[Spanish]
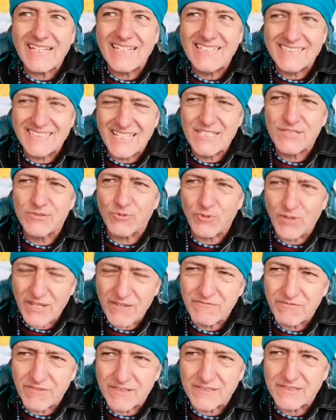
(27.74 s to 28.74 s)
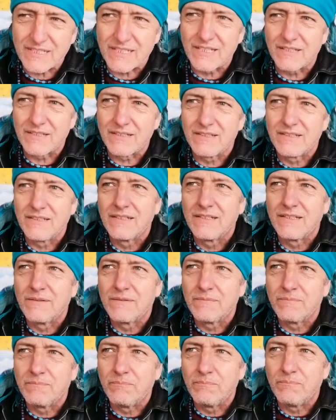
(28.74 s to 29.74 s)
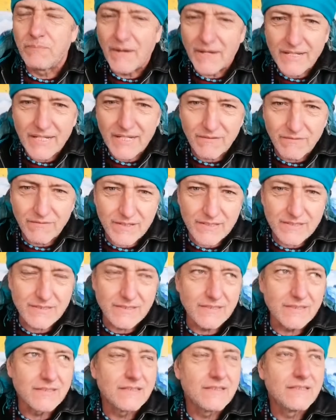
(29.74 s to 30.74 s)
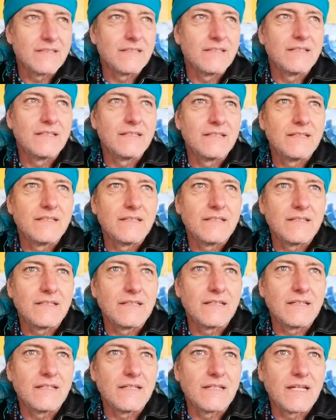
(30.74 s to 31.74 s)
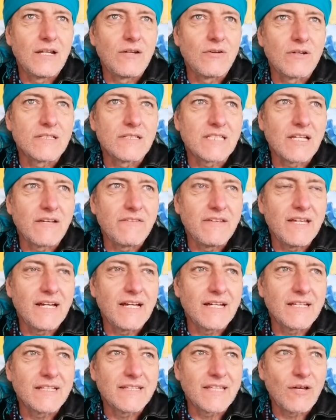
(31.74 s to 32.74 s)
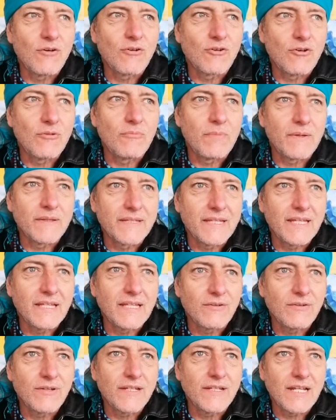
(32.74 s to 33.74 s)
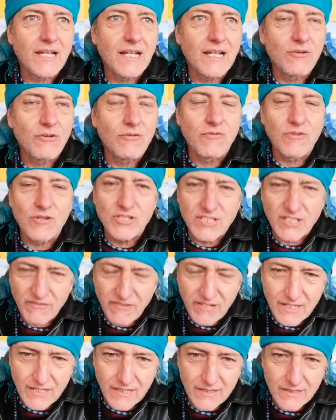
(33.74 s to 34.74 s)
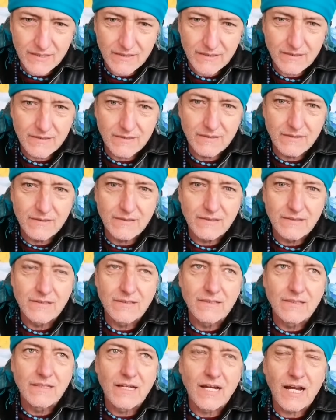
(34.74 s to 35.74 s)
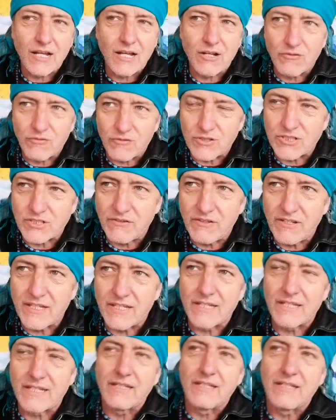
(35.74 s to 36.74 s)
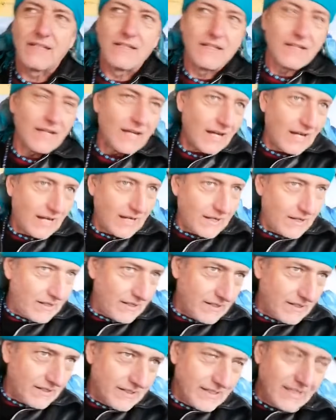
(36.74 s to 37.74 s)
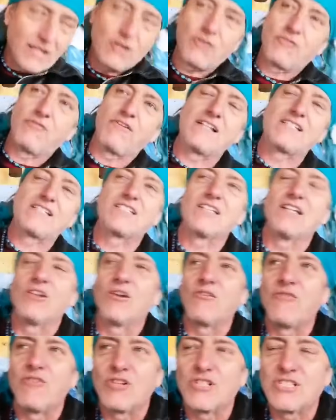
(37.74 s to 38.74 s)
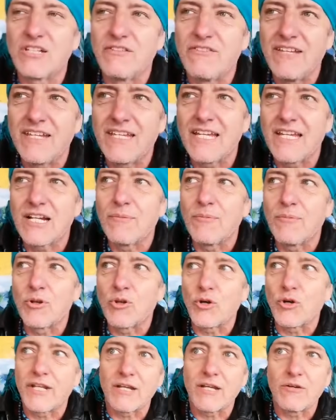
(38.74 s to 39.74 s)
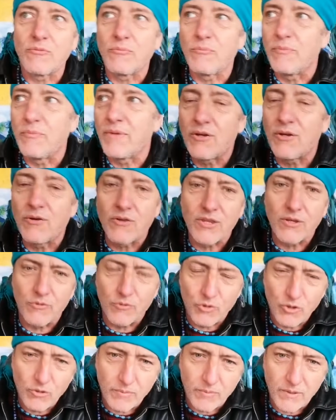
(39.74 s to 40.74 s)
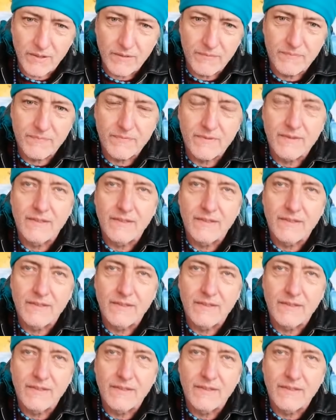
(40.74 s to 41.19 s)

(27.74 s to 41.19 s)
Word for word: y se hizo énfasis varias veces, que lo que se había estado combatiendo era los bolcheviques, a los bolcheviques. Y los, los bolcheviques como los enemigos de Europa